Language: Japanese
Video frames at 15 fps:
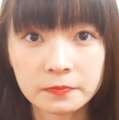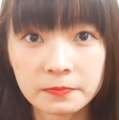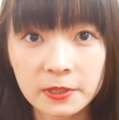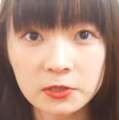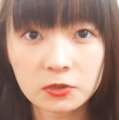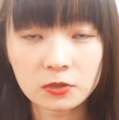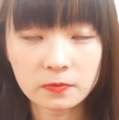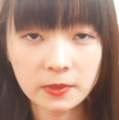
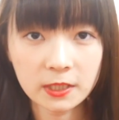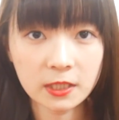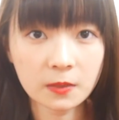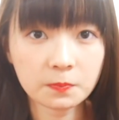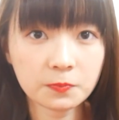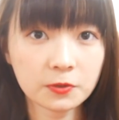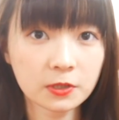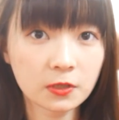パッと見
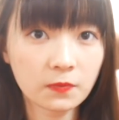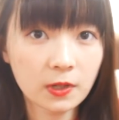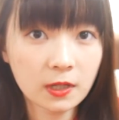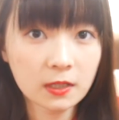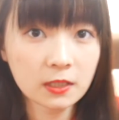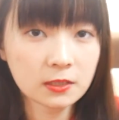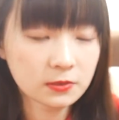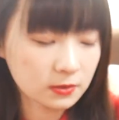ギャップって分
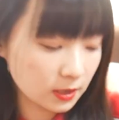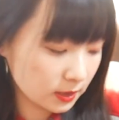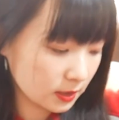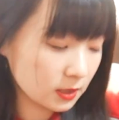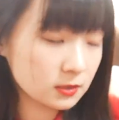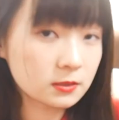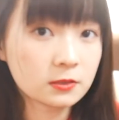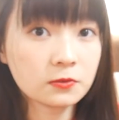かりづらい
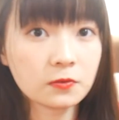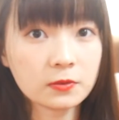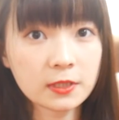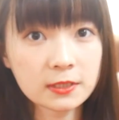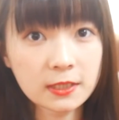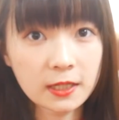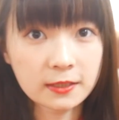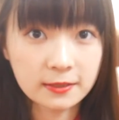感じの
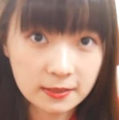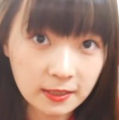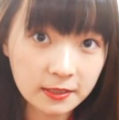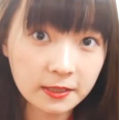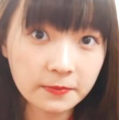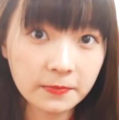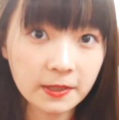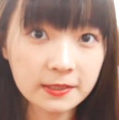デザインに
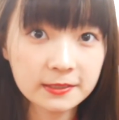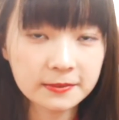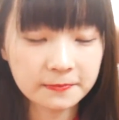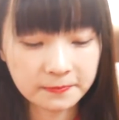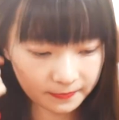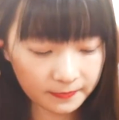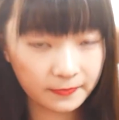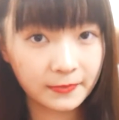なってます
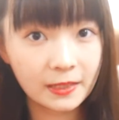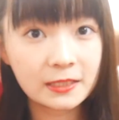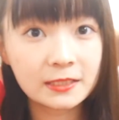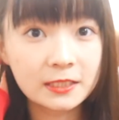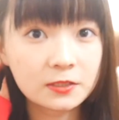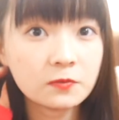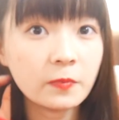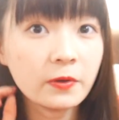1
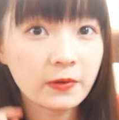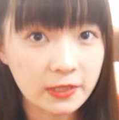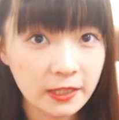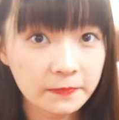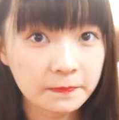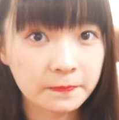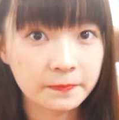着目はね